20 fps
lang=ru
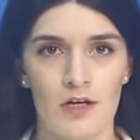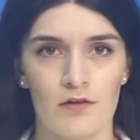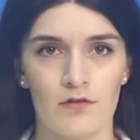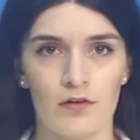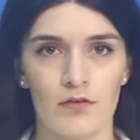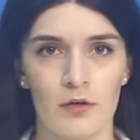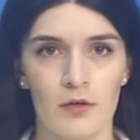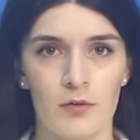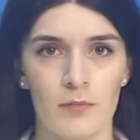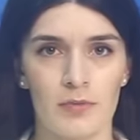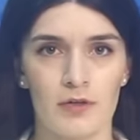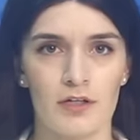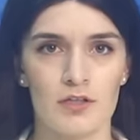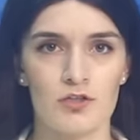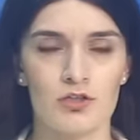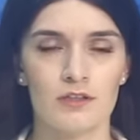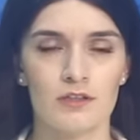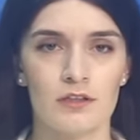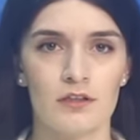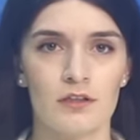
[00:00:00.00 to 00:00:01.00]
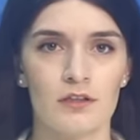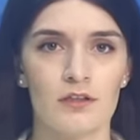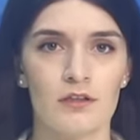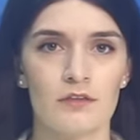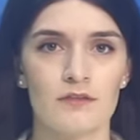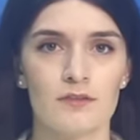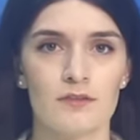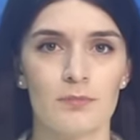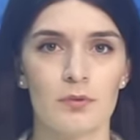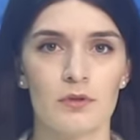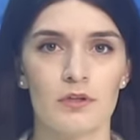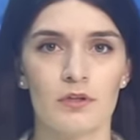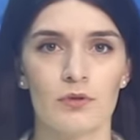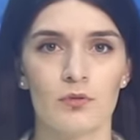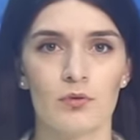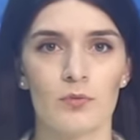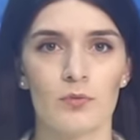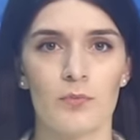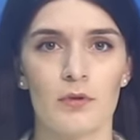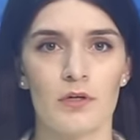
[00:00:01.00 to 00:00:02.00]
Во время прохождения игры
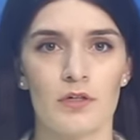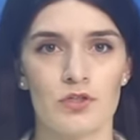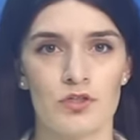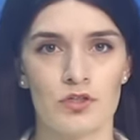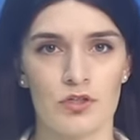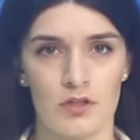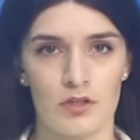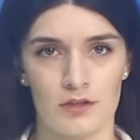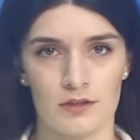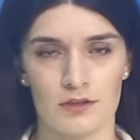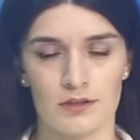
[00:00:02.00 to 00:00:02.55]
вспыхнул пожар.